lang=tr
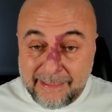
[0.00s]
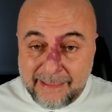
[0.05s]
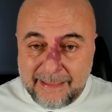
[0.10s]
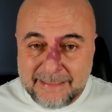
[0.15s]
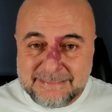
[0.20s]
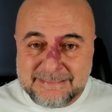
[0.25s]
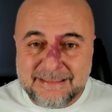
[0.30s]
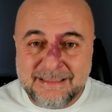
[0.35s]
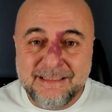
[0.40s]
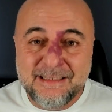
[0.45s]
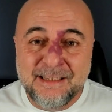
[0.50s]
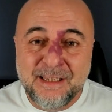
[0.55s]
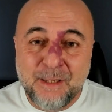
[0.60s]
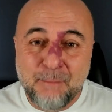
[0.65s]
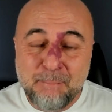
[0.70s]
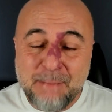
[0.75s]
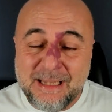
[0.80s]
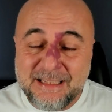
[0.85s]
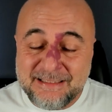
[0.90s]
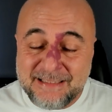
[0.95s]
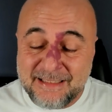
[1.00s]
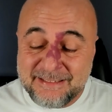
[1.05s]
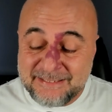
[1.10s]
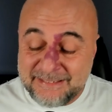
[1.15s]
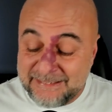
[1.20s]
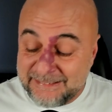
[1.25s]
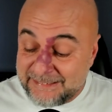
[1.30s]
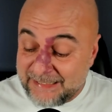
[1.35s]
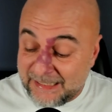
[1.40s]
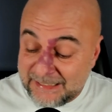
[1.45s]
nedense
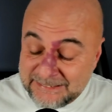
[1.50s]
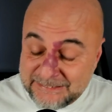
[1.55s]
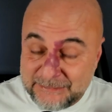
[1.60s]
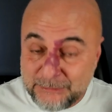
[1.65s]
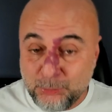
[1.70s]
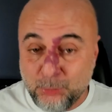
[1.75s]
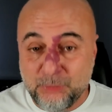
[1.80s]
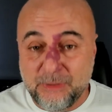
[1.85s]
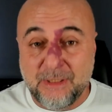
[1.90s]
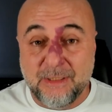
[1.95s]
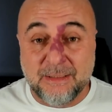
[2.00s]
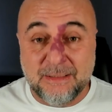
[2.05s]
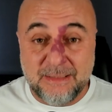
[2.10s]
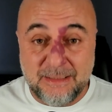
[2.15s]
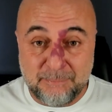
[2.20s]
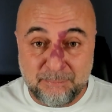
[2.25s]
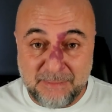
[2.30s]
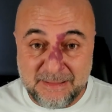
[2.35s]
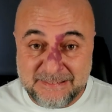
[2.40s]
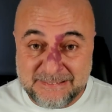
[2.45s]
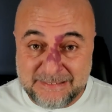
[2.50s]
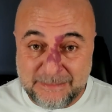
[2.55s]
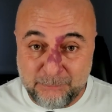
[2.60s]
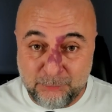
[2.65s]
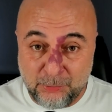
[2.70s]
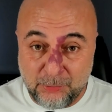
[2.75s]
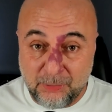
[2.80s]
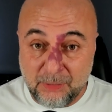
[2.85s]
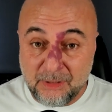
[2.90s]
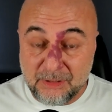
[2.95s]
beklentinin tersi yönde hareket etmeyi
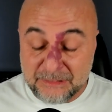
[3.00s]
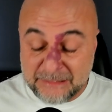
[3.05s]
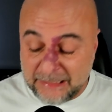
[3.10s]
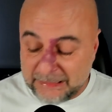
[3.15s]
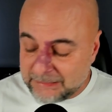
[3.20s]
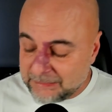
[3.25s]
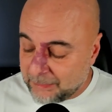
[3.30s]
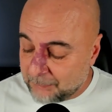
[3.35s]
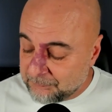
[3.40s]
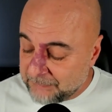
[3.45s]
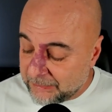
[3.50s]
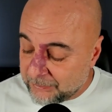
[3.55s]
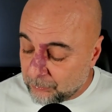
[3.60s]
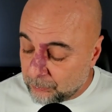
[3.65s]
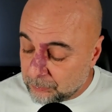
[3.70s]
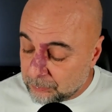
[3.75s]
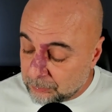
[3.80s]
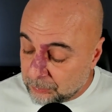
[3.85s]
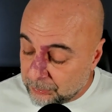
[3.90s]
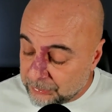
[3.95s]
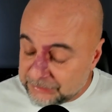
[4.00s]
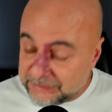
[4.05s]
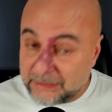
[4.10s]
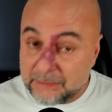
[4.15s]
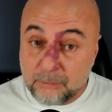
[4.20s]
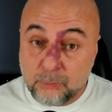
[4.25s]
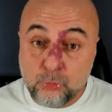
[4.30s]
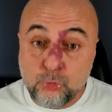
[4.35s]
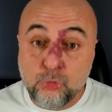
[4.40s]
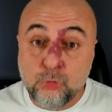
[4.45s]
seviyor rakamlar. O
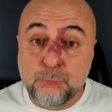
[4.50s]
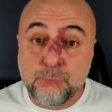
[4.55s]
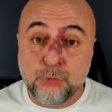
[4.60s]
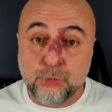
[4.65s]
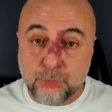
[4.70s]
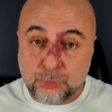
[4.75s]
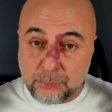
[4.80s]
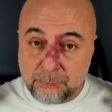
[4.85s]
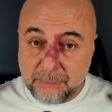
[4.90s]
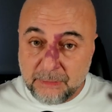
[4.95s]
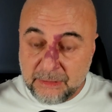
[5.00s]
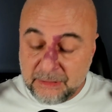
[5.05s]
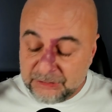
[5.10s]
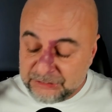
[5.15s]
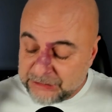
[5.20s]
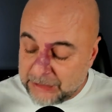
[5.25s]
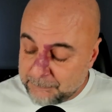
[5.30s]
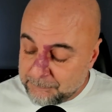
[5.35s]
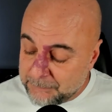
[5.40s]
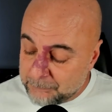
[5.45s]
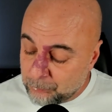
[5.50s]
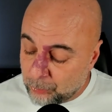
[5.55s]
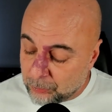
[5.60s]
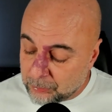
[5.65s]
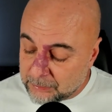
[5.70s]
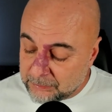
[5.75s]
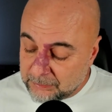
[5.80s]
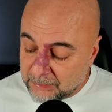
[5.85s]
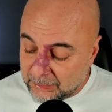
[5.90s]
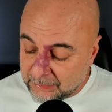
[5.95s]
yüzden umuyorum JP
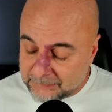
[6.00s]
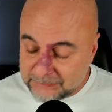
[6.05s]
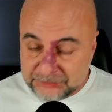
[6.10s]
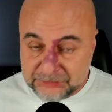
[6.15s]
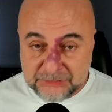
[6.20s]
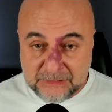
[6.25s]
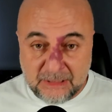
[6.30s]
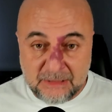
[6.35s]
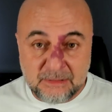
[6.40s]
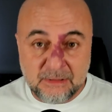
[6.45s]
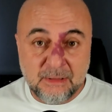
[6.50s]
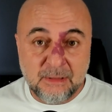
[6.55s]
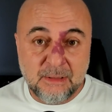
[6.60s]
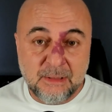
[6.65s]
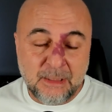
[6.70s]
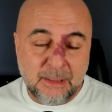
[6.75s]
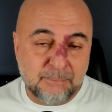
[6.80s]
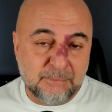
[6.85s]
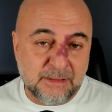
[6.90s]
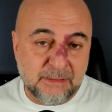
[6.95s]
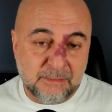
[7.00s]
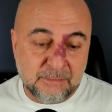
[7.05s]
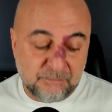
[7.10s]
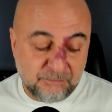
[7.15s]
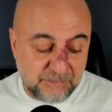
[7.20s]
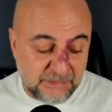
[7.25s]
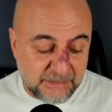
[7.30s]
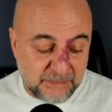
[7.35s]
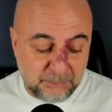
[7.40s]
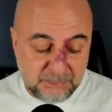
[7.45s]
Morgan haklı çıkar ama
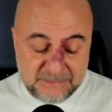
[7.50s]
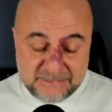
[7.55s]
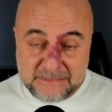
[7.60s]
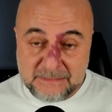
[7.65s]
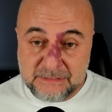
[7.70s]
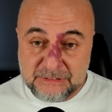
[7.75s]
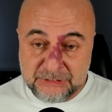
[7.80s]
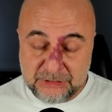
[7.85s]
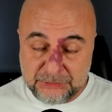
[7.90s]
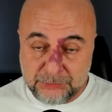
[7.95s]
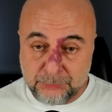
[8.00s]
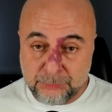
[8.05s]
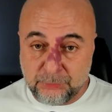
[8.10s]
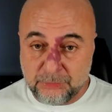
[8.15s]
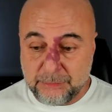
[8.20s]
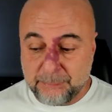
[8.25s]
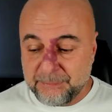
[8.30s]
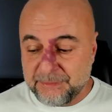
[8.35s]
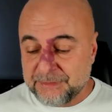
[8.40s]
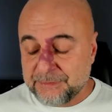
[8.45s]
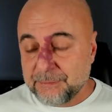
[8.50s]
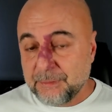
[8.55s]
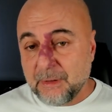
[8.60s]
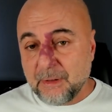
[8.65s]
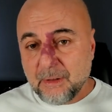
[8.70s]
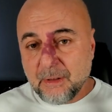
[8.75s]
veri bizi şaşırtıyor olabilir.